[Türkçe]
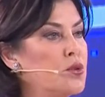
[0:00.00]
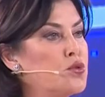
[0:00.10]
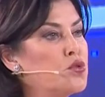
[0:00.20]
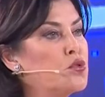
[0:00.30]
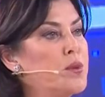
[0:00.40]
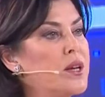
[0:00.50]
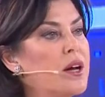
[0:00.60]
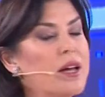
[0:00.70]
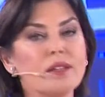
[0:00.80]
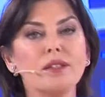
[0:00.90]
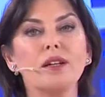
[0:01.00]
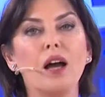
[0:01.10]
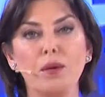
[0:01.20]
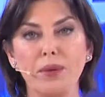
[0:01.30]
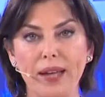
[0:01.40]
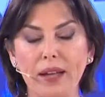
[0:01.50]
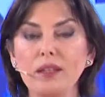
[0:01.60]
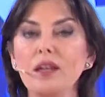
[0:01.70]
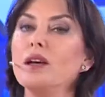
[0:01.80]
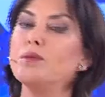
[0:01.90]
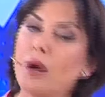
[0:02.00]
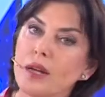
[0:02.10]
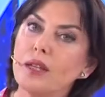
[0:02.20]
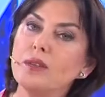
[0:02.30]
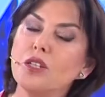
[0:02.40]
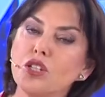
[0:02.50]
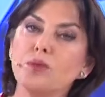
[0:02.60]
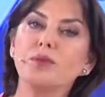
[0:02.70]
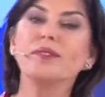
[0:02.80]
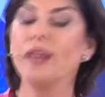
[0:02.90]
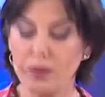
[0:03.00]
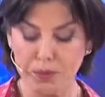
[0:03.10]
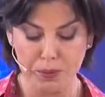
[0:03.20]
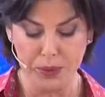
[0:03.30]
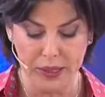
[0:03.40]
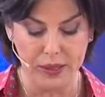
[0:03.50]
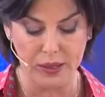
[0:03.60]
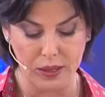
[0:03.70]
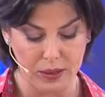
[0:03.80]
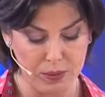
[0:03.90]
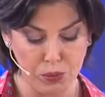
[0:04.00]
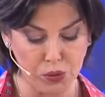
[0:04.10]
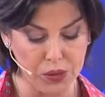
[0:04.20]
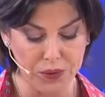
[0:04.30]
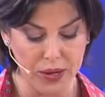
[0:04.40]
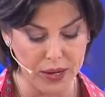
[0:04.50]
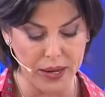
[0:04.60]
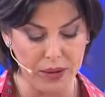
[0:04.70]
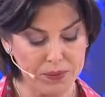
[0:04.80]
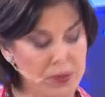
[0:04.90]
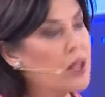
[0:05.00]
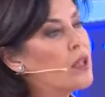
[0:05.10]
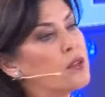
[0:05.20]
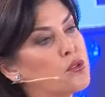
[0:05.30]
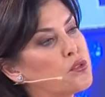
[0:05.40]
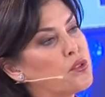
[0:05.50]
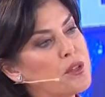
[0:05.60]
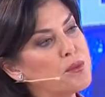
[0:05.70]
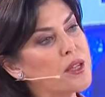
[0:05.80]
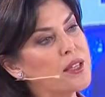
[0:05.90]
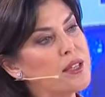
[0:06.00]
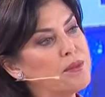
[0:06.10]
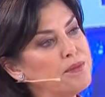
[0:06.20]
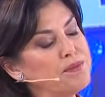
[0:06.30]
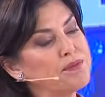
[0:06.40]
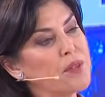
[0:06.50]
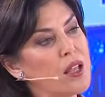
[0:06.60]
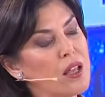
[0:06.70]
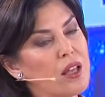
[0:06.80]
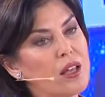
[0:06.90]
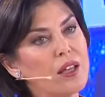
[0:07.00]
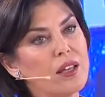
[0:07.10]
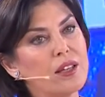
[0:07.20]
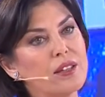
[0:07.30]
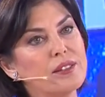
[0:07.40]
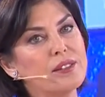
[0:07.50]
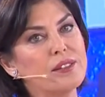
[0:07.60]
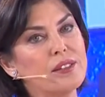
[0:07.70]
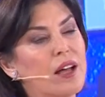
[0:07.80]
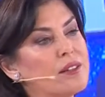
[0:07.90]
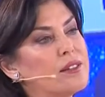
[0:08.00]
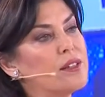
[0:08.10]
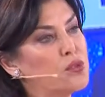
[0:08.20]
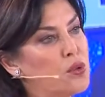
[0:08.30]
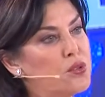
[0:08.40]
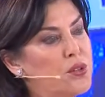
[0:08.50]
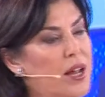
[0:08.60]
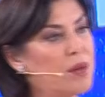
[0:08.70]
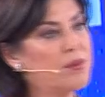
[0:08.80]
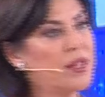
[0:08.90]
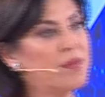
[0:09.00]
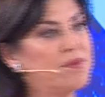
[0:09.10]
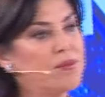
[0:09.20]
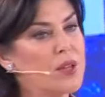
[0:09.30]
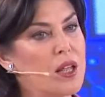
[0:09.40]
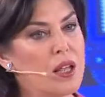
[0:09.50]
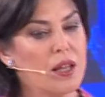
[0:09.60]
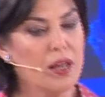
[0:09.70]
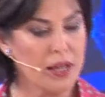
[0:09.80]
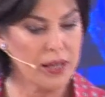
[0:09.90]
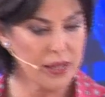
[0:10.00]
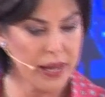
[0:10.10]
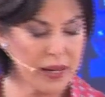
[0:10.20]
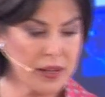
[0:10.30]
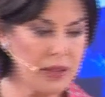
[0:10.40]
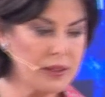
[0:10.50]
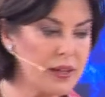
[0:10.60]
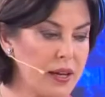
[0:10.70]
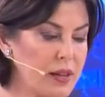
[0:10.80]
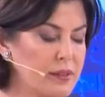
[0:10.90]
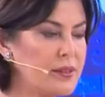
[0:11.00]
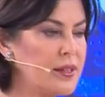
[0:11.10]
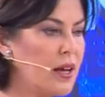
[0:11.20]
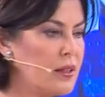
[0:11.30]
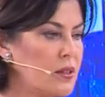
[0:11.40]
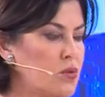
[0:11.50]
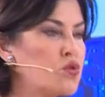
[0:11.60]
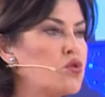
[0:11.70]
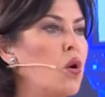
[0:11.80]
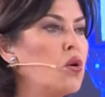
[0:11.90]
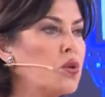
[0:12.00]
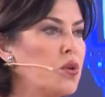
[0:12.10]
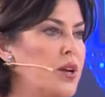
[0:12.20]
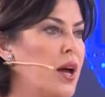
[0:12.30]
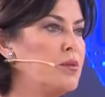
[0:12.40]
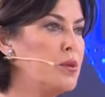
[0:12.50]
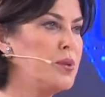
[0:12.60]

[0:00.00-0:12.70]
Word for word: 301 hayatını kaybeden maden işçimizden biriydi Mustafa Kaya. Sözü ona bırakayım e, sizin aslında son dönemde ekranlara yansıyan çok önemli bir